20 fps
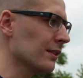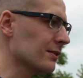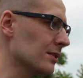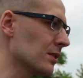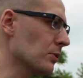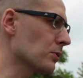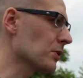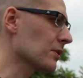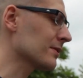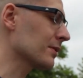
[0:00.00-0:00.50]
a z
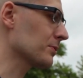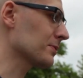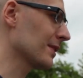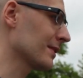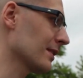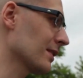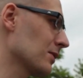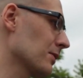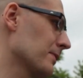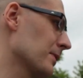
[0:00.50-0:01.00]
tyłu został
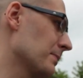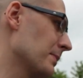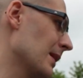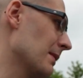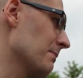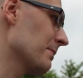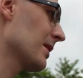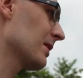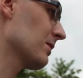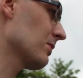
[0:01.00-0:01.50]
standardowy
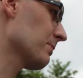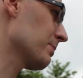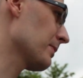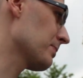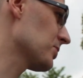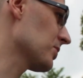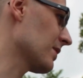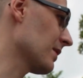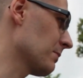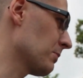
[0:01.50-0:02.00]
bęben, no po
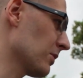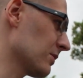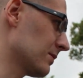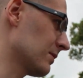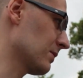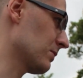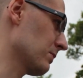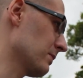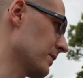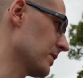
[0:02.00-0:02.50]
przy tej
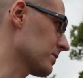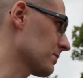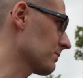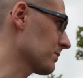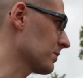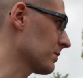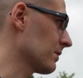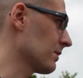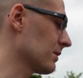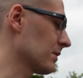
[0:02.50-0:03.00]
mocy to
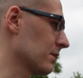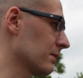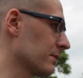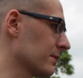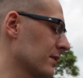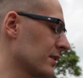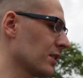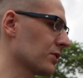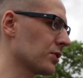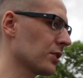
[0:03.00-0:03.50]
uważam, że no,
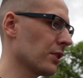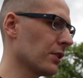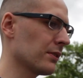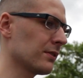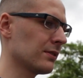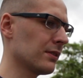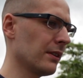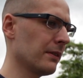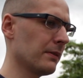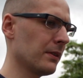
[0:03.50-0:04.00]

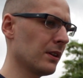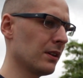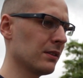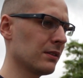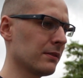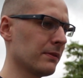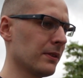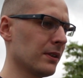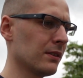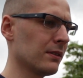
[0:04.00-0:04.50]
wystarczające, no,
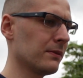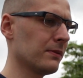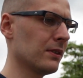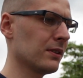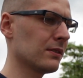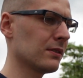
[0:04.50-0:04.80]
więc, więc... Tak. To